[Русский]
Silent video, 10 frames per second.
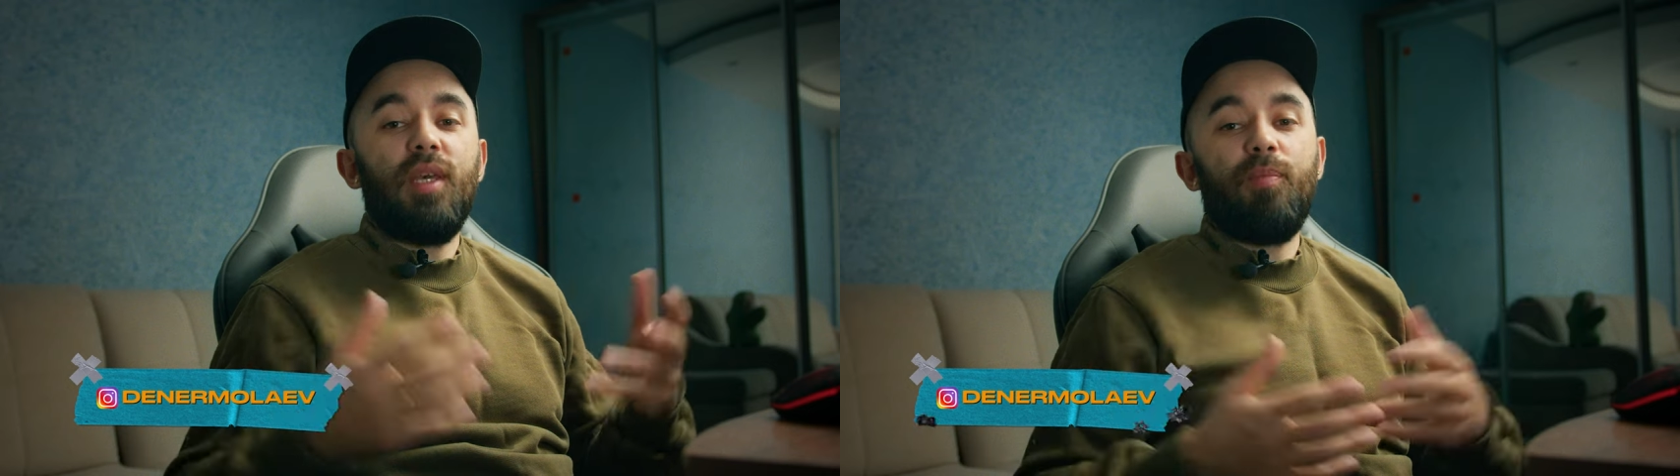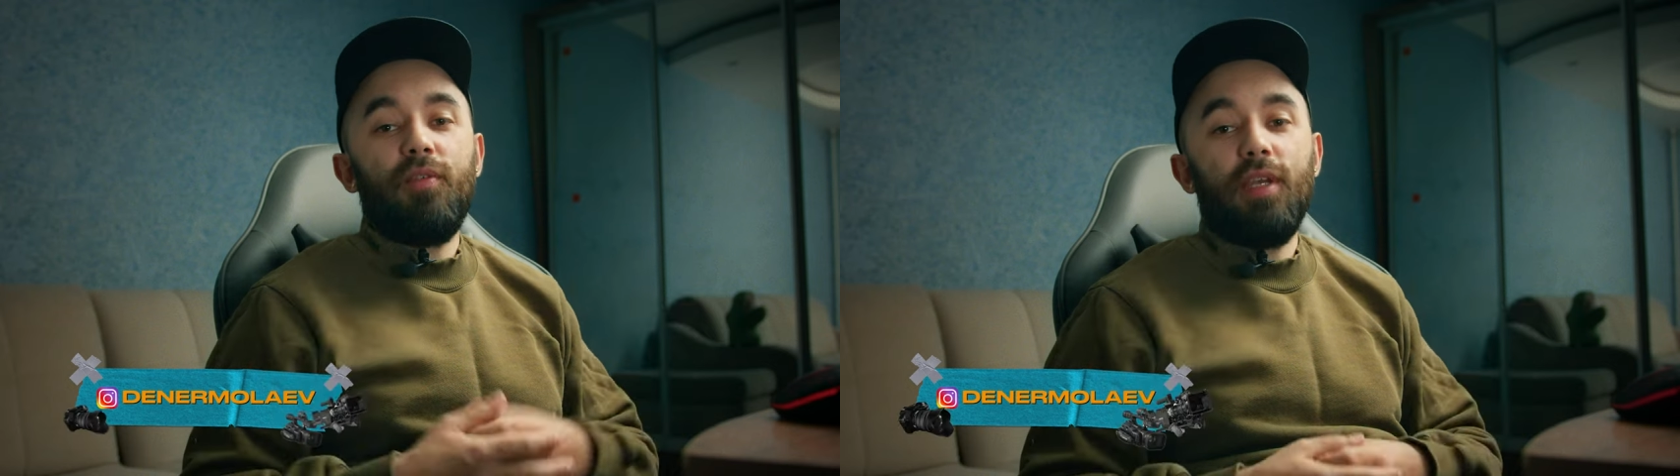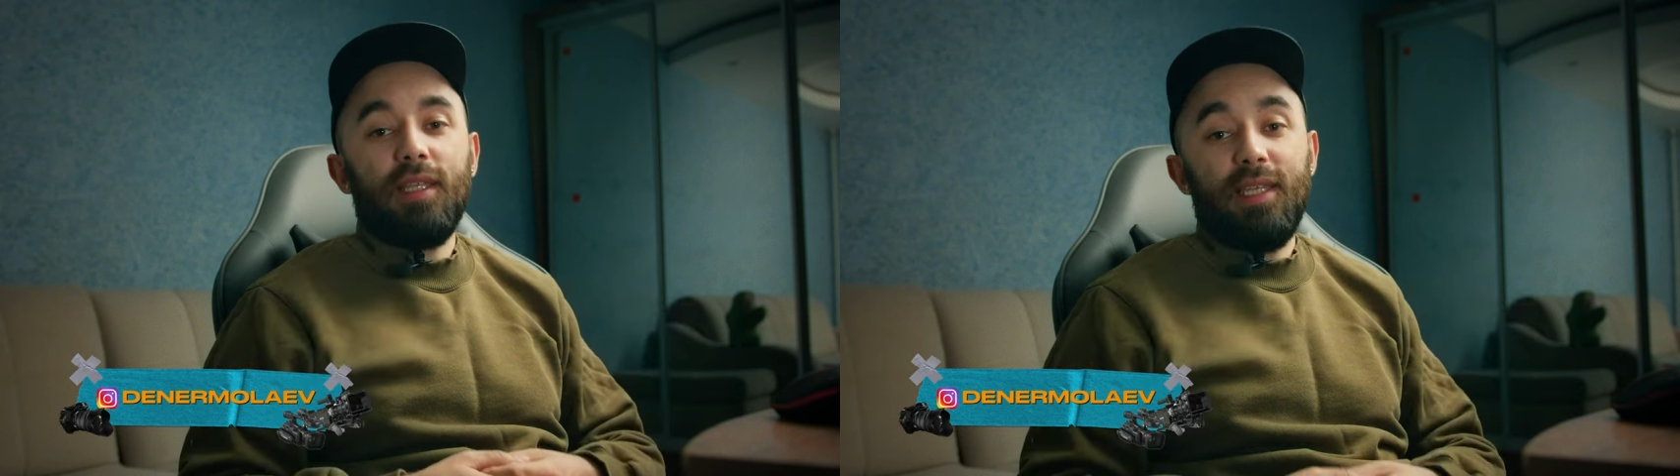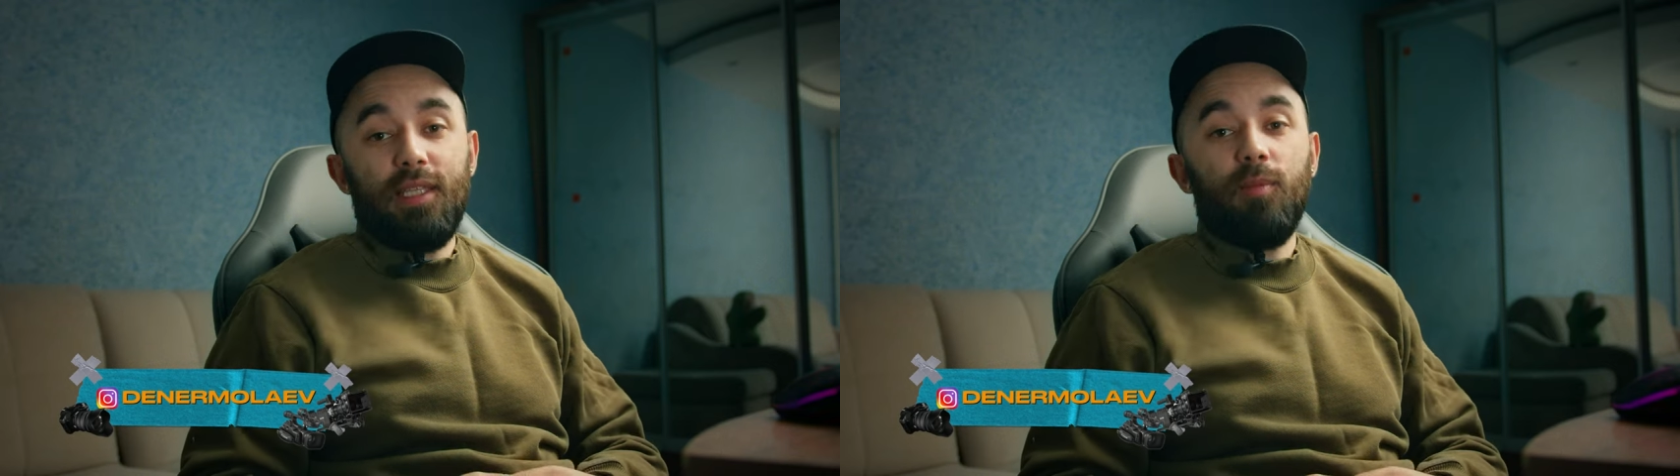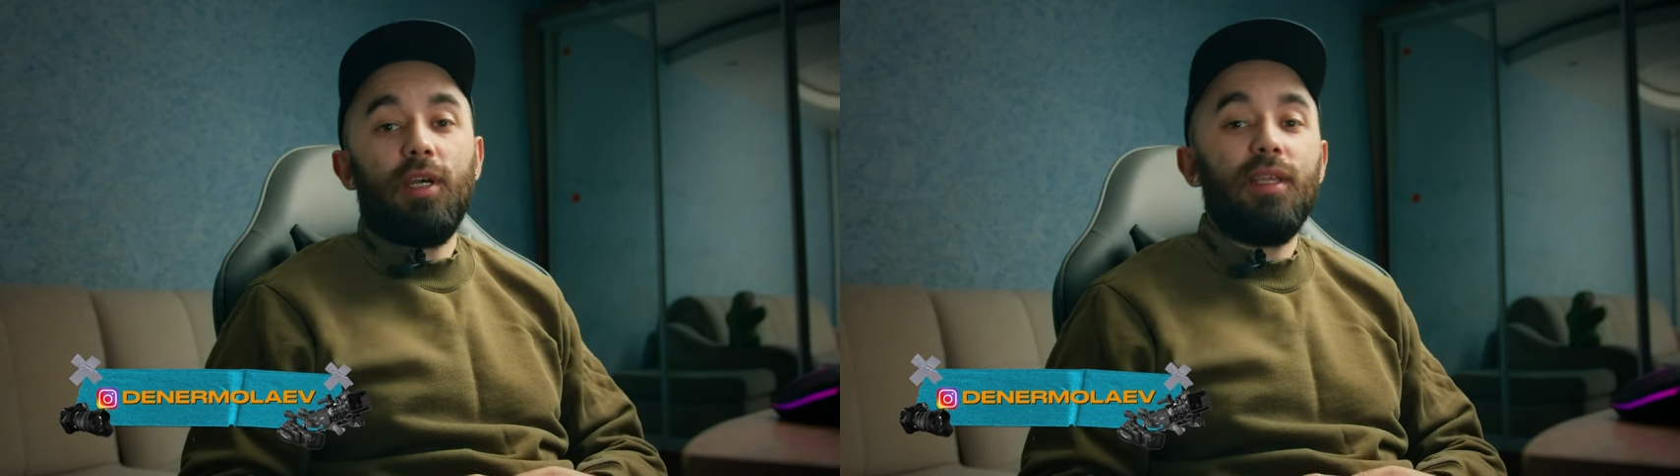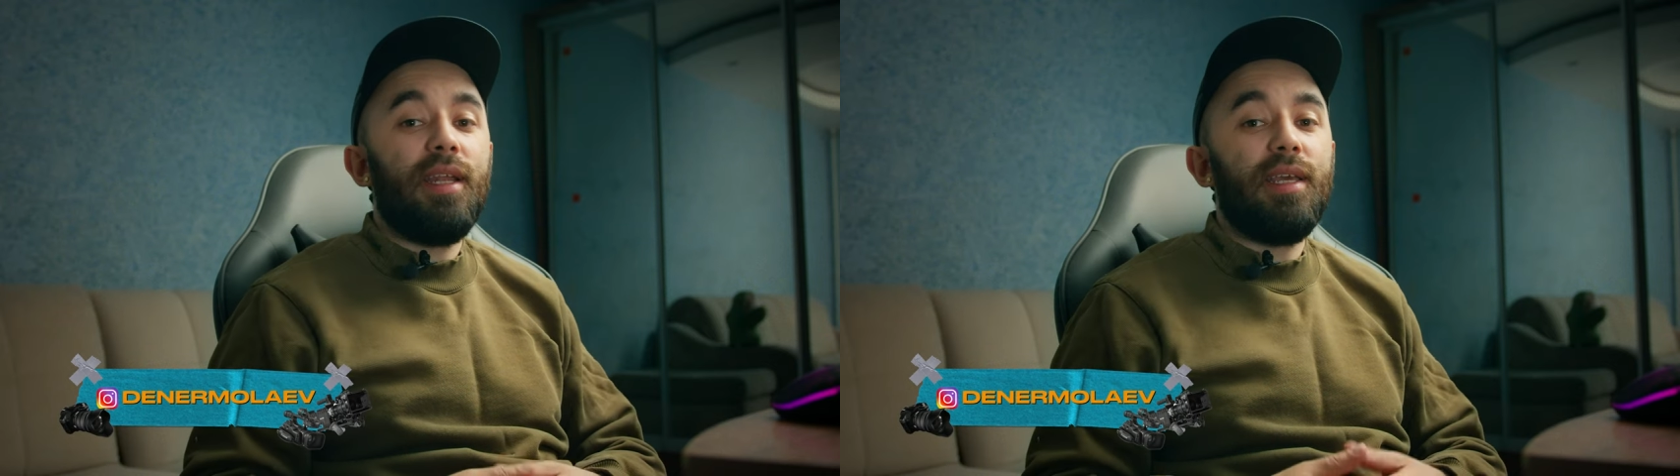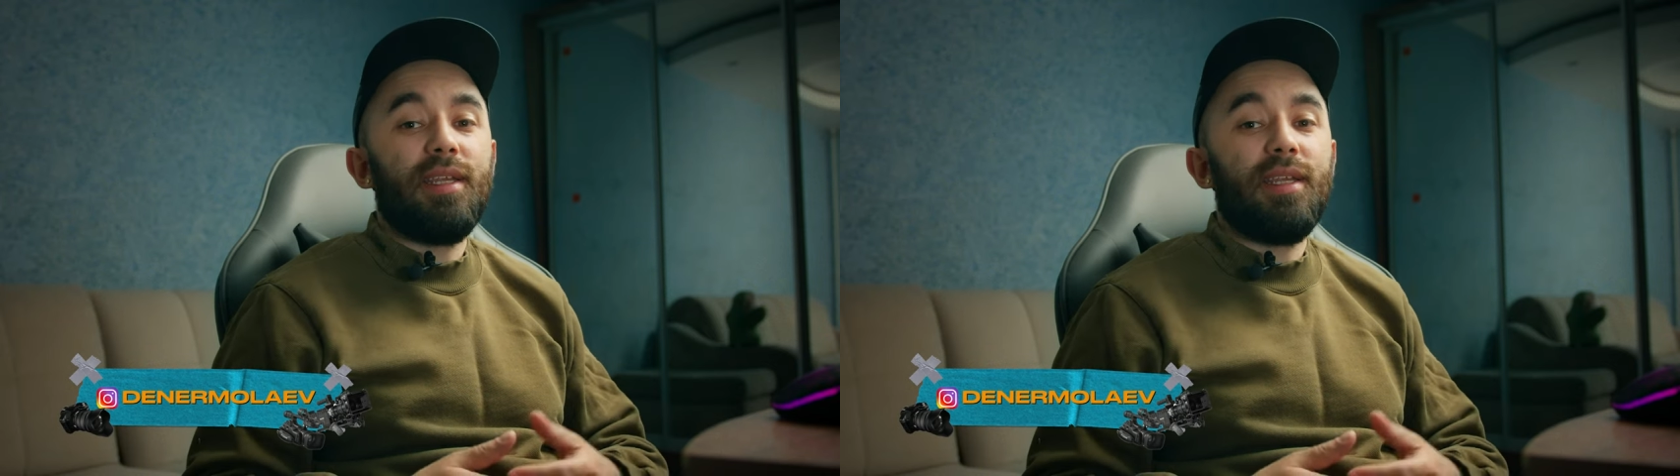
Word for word: Всем привет! На этом канале я